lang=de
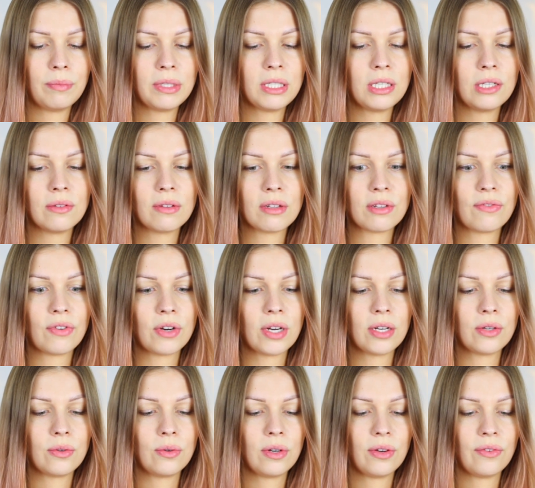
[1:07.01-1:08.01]
beziehungsweise von
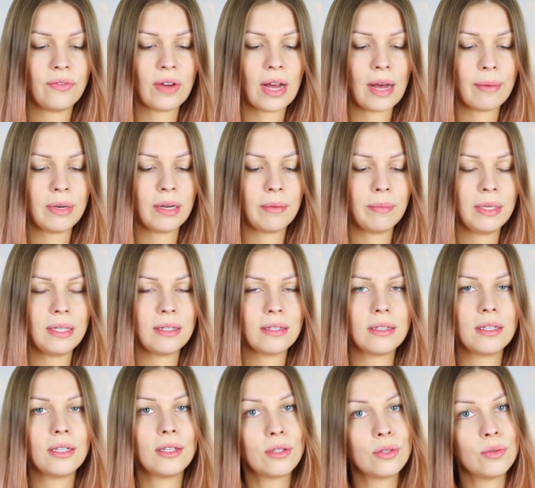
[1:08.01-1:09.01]
der dunklen Farbe, damit
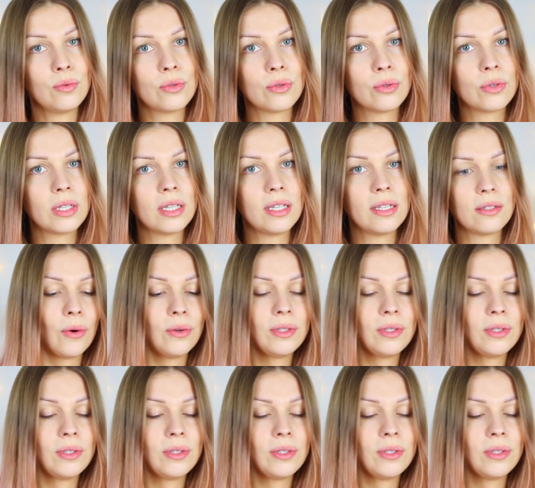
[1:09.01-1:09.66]
es nicht zu dunkel ist